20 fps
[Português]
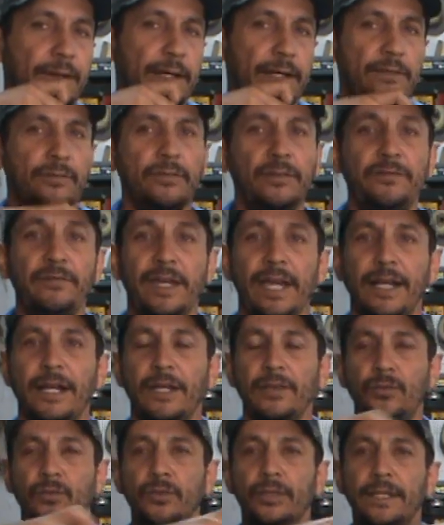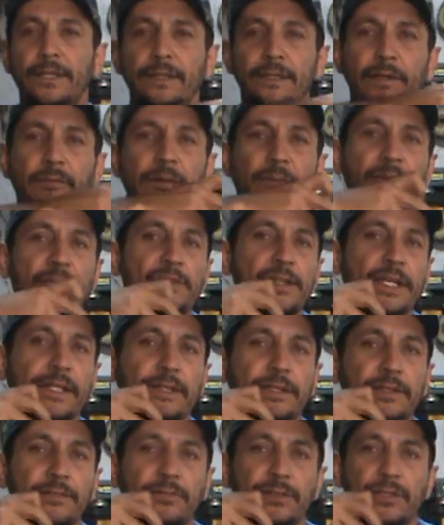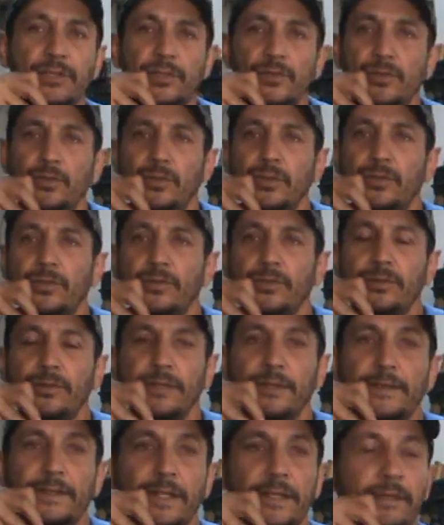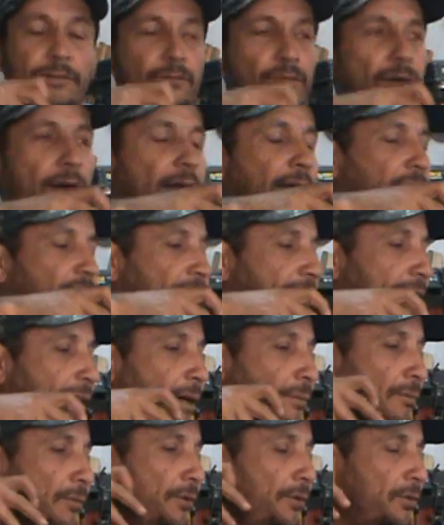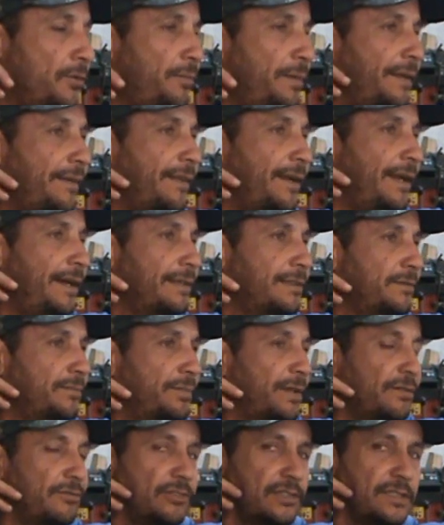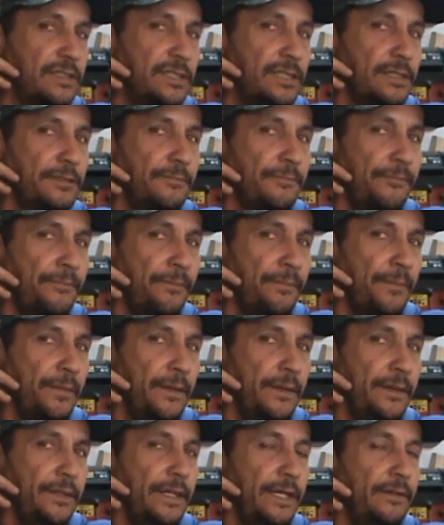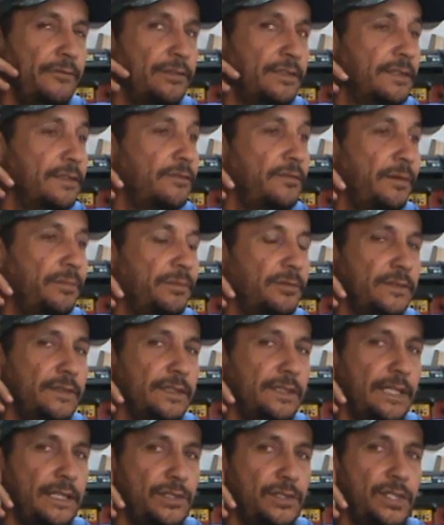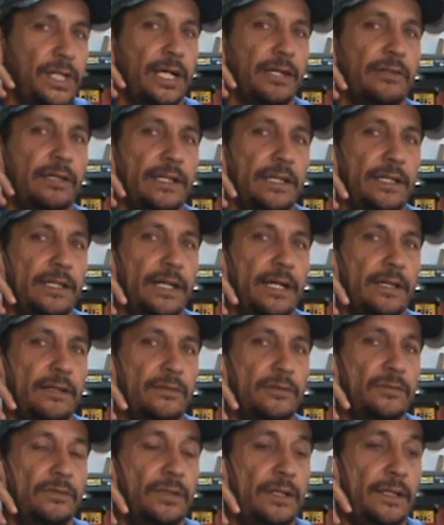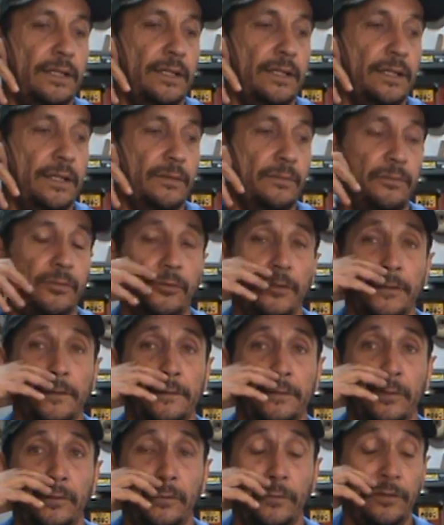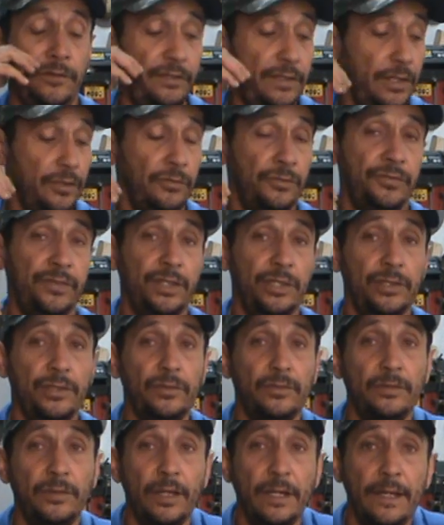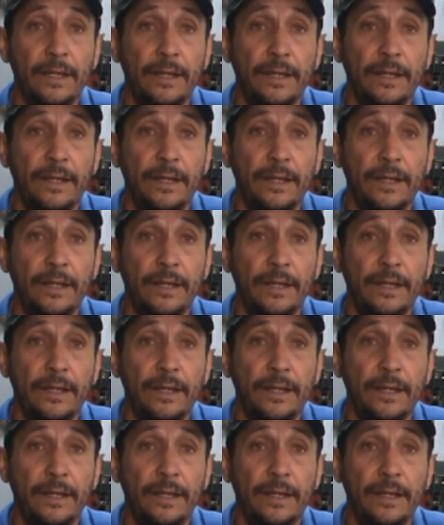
A sua envergadura dá uma puxada de 28. Isso aí o arco vai dar muito para trás para você e aí você não vai conseguir atirar com aquele arco. Por isso eu não enviei o vídeo